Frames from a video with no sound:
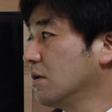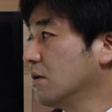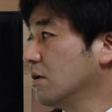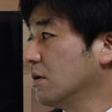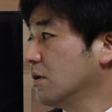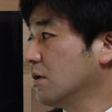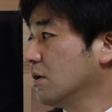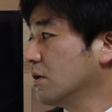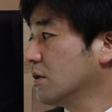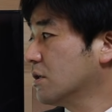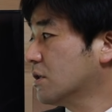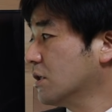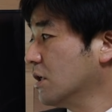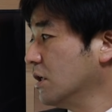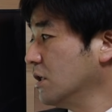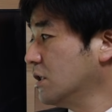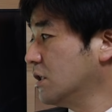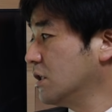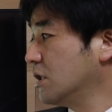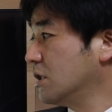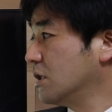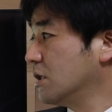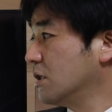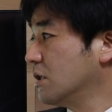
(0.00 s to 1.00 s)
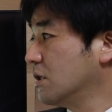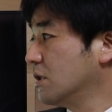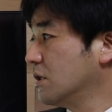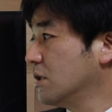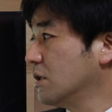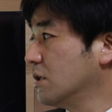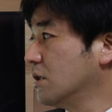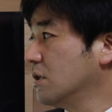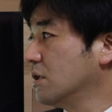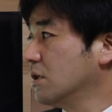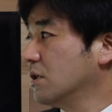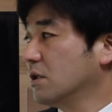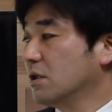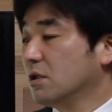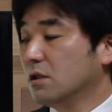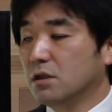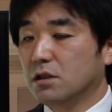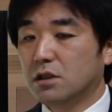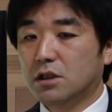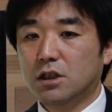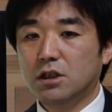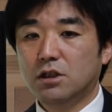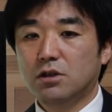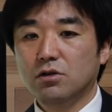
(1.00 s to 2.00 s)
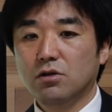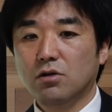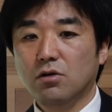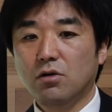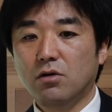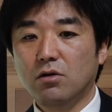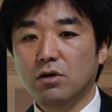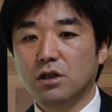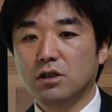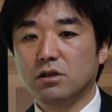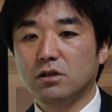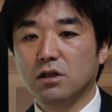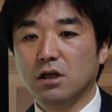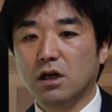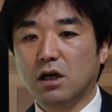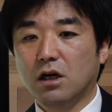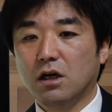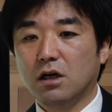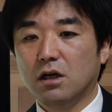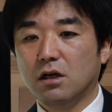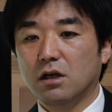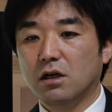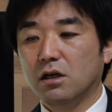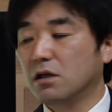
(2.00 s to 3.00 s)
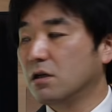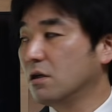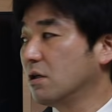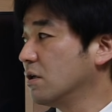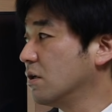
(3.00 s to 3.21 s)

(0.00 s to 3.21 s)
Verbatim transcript: えー、しかし、失業率が